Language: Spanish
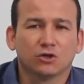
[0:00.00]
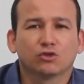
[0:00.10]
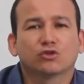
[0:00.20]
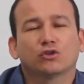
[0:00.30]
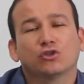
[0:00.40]

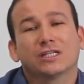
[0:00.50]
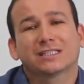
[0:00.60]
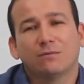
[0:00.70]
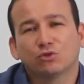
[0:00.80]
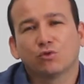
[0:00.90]
Nosotros
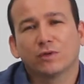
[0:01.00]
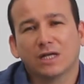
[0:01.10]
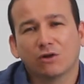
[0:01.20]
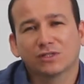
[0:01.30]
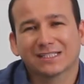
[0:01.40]
estamos
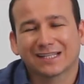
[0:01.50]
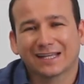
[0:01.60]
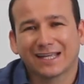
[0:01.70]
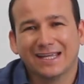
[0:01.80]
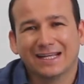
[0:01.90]
ubicados
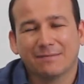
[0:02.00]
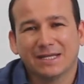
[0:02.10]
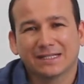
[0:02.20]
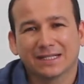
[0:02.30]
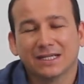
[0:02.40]

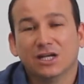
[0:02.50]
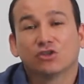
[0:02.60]
estratégicamente,